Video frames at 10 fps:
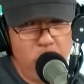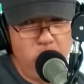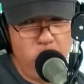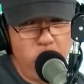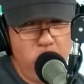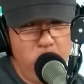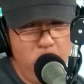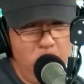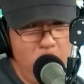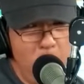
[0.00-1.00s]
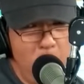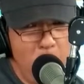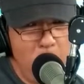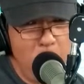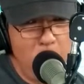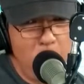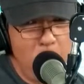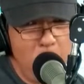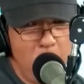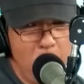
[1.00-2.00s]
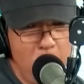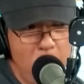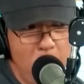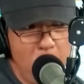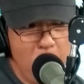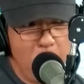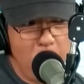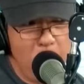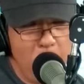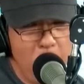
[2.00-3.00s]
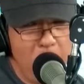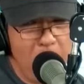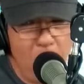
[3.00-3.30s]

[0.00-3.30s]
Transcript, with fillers: Uh, ah, sa ngayon po, uh, wala pa naman po tayong balita.